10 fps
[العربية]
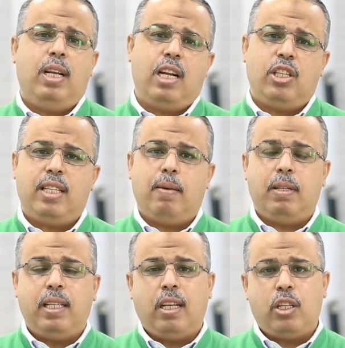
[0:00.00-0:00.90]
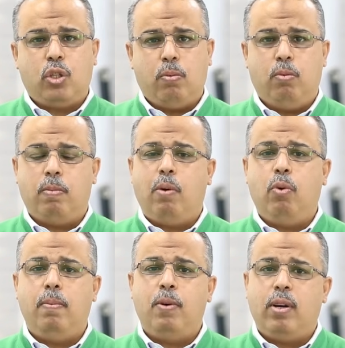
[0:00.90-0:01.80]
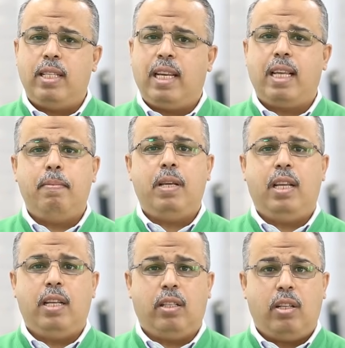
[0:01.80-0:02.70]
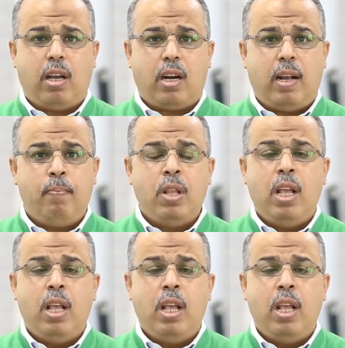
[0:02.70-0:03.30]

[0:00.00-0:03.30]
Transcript: إلى أجسامنا تلك السموم أو المواد الكيميائية الضارة